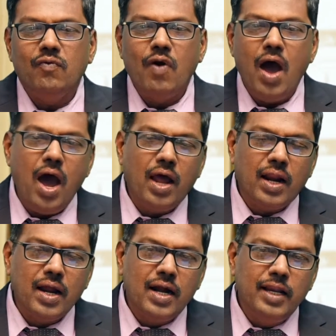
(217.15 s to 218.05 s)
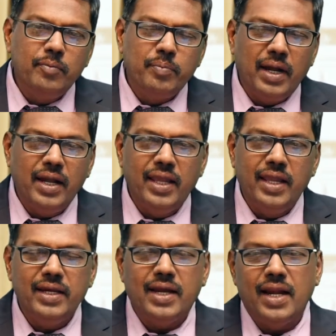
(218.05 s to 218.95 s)
வாரங்களின்
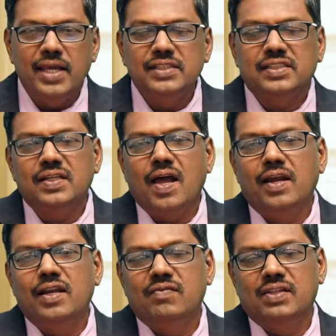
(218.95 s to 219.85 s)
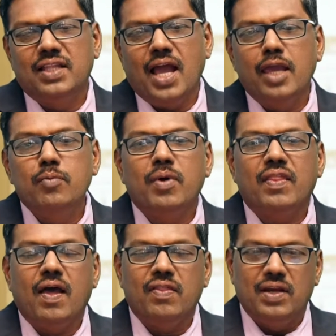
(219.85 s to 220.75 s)
பண்டிகையின் கடைசி நாளில் வந்த
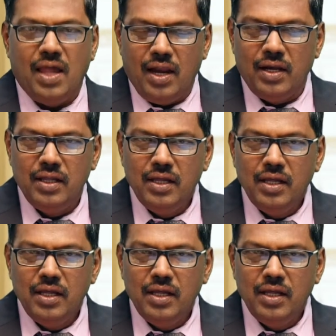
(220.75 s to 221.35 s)
ஐம்பதாவது நாள்